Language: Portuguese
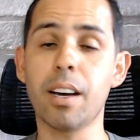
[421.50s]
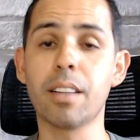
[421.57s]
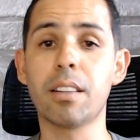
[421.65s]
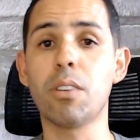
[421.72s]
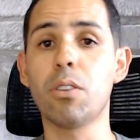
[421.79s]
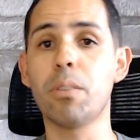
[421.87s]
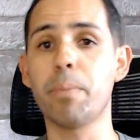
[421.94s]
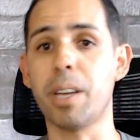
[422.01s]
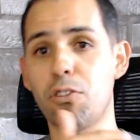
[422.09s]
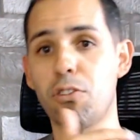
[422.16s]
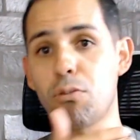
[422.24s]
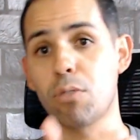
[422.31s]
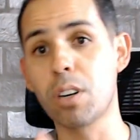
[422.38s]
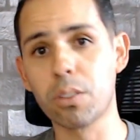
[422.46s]

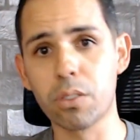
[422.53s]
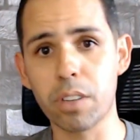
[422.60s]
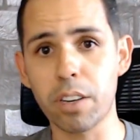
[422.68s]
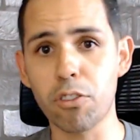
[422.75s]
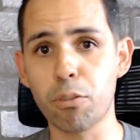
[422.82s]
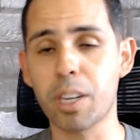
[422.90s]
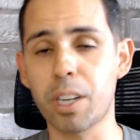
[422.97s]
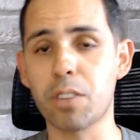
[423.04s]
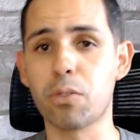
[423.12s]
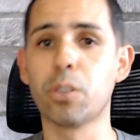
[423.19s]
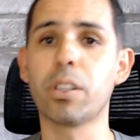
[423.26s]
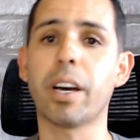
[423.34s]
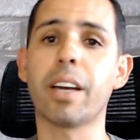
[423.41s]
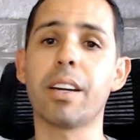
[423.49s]
anteriormente. Quando os rendimentos
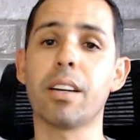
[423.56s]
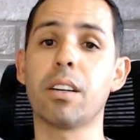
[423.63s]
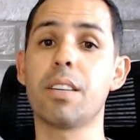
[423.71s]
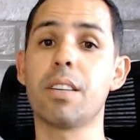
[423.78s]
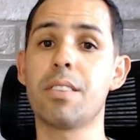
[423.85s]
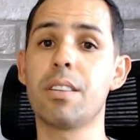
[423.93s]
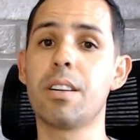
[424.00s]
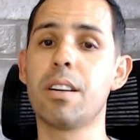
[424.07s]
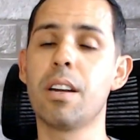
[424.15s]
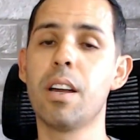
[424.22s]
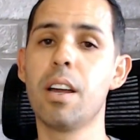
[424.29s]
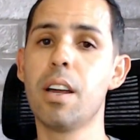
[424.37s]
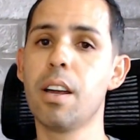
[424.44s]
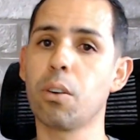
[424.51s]
voltarem a crescer,
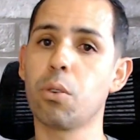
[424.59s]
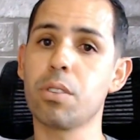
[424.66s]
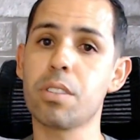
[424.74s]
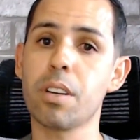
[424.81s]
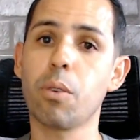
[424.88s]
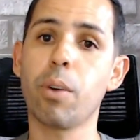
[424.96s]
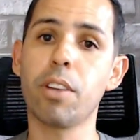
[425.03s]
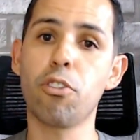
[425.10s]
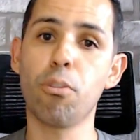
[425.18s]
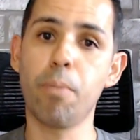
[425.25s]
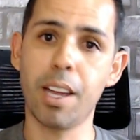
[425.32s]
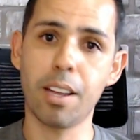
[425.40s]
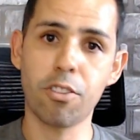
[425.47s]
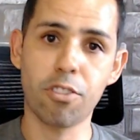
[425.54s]

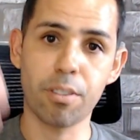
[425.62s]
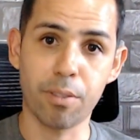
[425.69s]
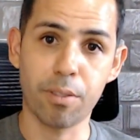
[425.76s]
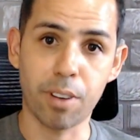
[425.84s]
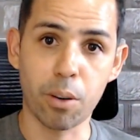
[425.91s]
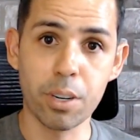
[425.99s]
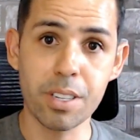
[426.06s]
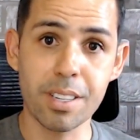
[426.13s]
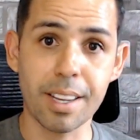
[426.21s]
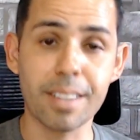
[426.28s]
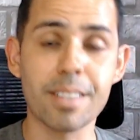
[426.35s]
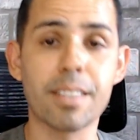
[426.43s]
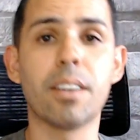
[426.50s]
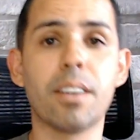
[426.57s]
consequentemente,
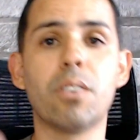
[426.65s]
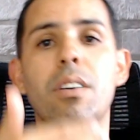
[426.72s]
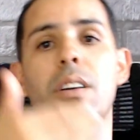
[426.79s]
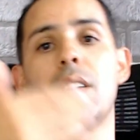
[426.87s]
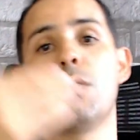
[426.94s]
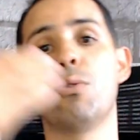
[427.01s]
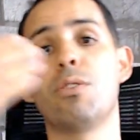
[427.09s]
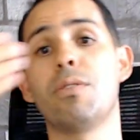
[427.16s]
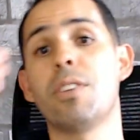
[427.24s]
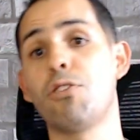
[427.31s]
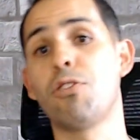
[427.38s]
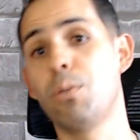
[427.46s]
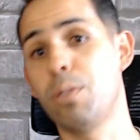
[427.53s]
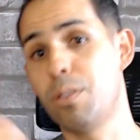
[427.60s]
valorização e os
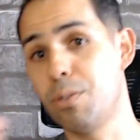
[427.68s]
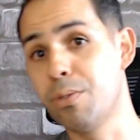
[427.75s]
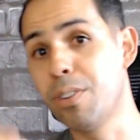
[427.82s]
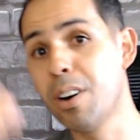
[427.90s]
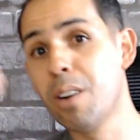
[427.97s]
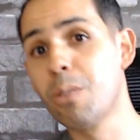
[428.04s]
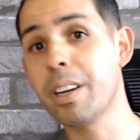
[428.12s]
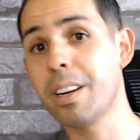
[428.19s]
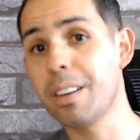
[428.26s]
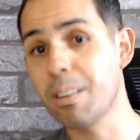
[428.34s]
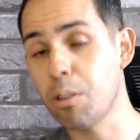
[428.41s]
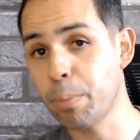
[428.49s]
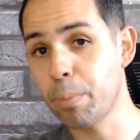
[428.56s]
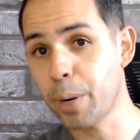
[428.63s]
investidores vão
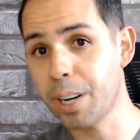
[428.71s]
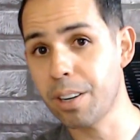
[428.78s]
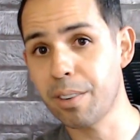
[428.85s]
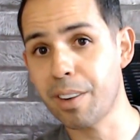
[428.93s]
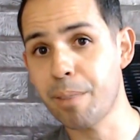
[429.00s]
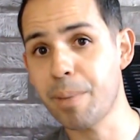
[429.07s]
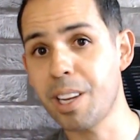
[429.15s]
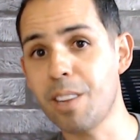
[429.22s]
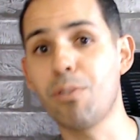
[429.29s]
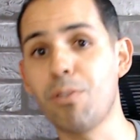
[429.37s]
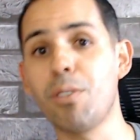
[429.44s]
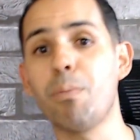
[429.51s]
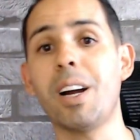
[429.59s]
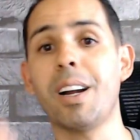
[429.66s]
querer comprar novamente,
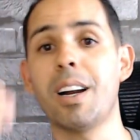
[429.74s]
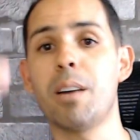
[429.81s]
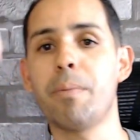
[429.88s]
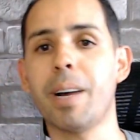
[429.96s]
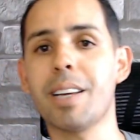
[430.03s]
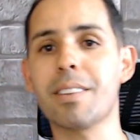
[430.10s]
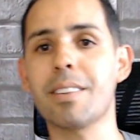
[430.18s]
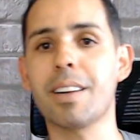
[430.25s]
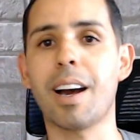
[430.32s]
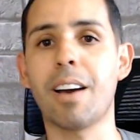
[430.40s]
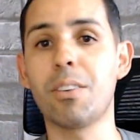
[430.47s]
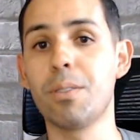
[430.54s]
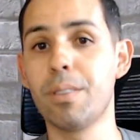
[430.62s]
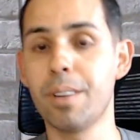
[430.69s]
vão pagar mais
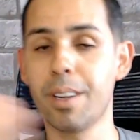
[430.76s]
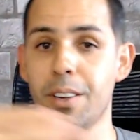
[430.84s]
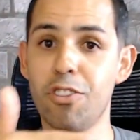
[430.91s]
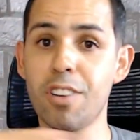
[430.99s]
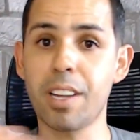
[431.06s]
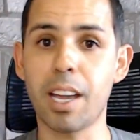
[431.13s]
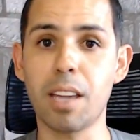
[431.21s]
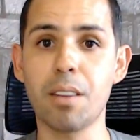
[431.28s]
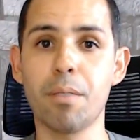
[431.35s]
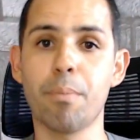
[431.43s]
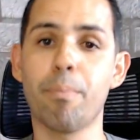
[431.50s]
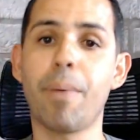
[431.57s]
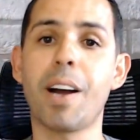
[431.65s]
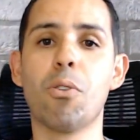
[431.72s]
caro de quem
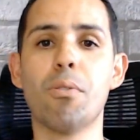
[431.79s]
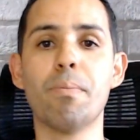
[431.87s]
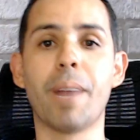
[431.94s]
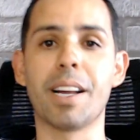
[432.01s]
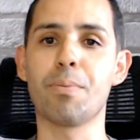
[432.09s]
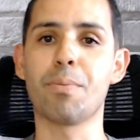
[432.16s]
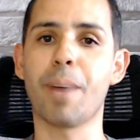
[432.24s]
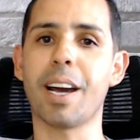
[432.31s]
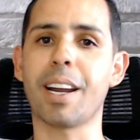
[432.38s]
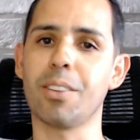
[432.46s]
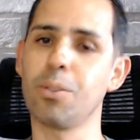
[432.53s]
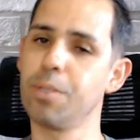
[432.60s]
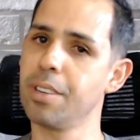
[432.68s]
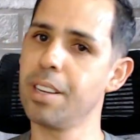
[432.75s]
pagou mais
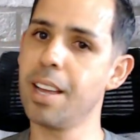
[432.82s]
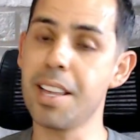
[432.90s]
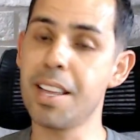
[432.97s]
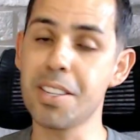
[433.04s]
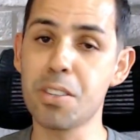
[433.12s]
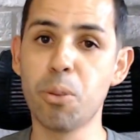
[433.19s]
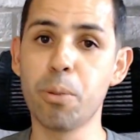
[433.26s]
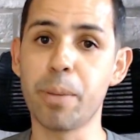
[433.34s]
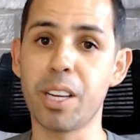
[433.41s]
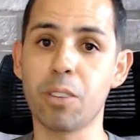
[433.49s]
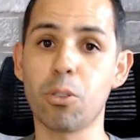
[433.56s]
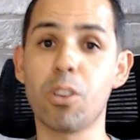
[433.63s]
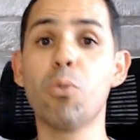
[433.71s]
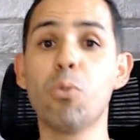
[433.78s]
barato. E é esse
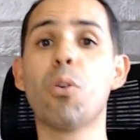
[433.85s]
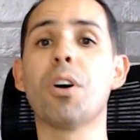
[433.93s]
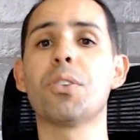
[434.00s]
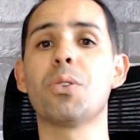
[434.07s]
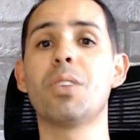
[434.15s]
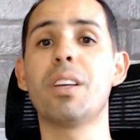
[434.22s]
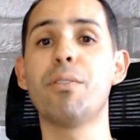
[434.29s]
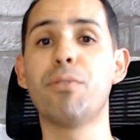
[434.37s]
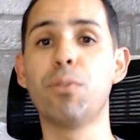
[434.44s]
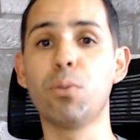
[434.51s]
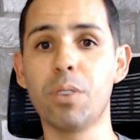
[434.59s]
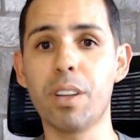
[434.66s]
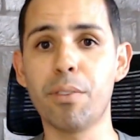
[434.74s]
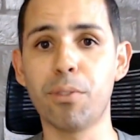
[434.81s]
momento que eu gosto de
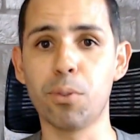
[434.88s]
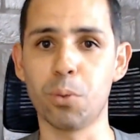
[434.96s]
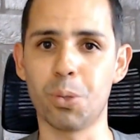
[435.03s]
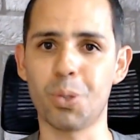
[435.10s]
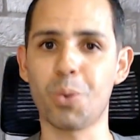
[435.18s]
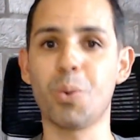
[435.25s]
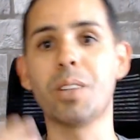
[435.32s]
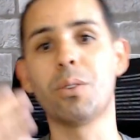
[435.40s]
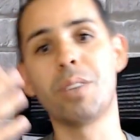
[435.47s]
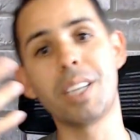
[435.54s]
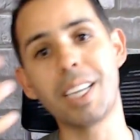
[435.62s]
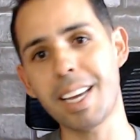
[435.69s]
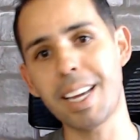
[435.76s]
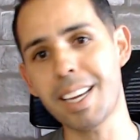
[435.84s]
fundo de fundos, quando
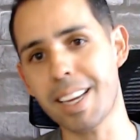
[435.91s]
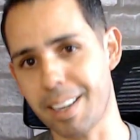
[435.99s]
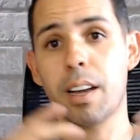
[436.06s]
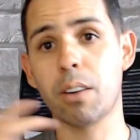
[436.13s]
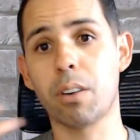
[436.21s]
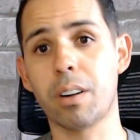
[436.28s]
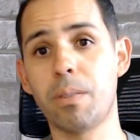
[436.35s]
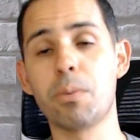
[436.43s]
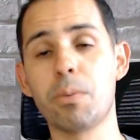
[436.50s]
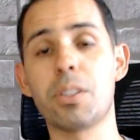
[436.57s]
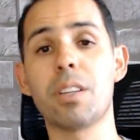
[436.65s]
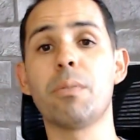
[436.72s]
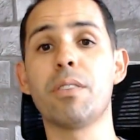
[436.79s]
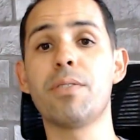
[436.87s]
ninguém quer. Agora vamos
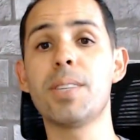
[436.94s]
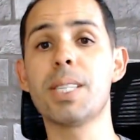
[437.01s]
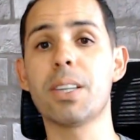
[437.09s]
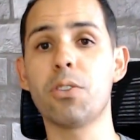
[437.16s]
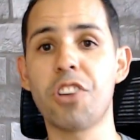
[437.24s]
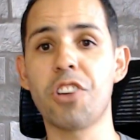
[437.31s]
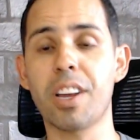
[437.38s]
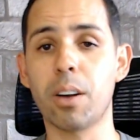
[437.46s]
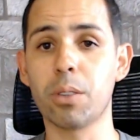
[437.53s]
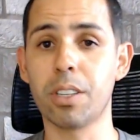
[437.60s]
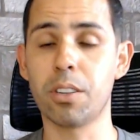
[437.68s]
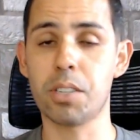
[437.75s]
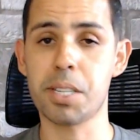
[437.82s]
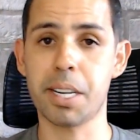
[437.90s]
ter uma visão geral
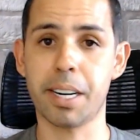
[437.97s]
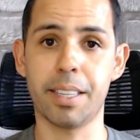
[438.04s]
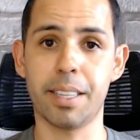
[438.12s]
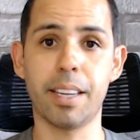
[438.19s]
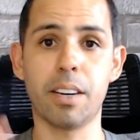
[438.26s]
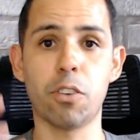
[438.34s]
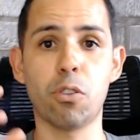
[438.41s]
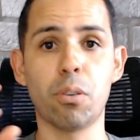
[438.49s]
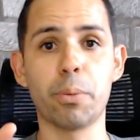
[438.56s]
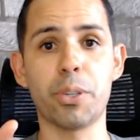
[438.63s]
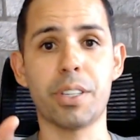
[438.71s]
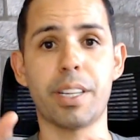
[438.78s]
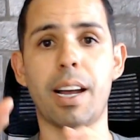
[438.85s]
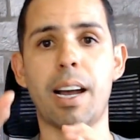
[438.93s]
da nossa carteira, como
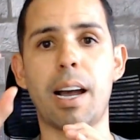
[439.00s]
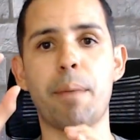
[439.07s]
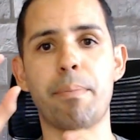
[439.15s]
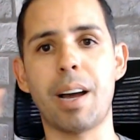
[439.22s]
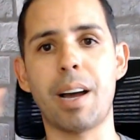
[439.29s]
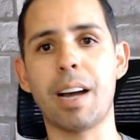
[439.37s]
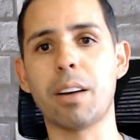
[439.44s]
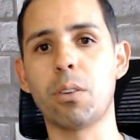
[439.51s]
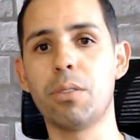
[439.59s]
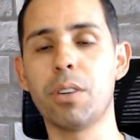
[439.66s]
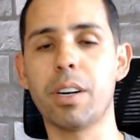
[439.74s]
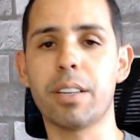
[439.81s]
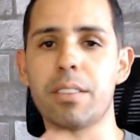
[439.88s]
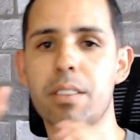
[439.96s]
está a
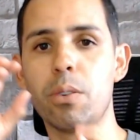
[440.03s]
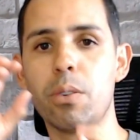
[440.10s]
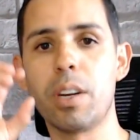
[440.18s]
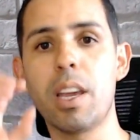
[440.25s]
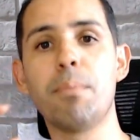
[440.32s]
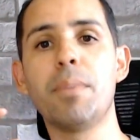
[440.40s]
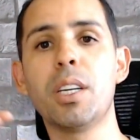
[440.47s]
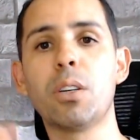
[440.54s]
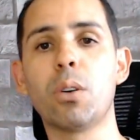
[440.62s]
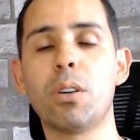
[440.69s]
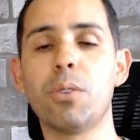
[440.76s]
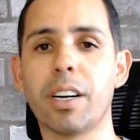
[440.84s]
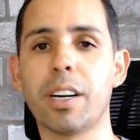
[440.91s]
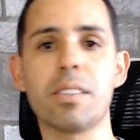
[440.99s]
macrovocação e
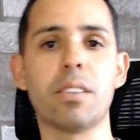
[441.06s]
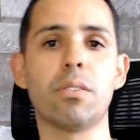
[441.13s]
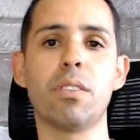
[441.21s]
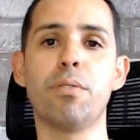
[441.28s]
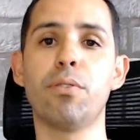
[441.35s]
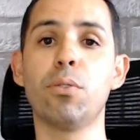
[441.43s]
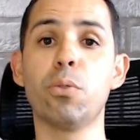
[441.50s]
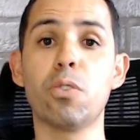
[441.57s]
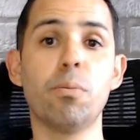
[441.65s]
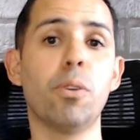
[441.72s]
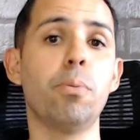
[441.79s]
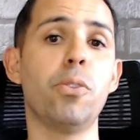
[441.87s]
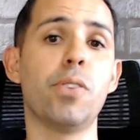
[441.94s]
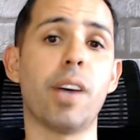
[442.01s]
microvocação de fundos
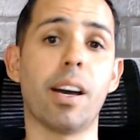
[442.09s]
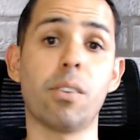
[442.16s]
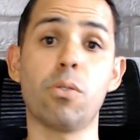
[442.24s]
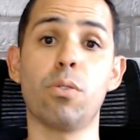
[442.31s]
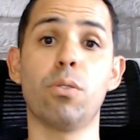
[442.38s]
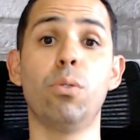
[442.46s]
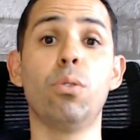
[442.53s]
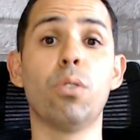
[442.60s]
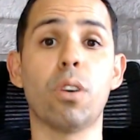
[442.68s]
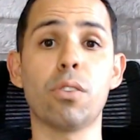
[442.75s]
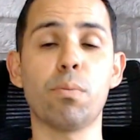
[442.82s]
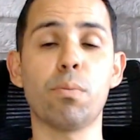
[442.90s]
imobiliários do nosso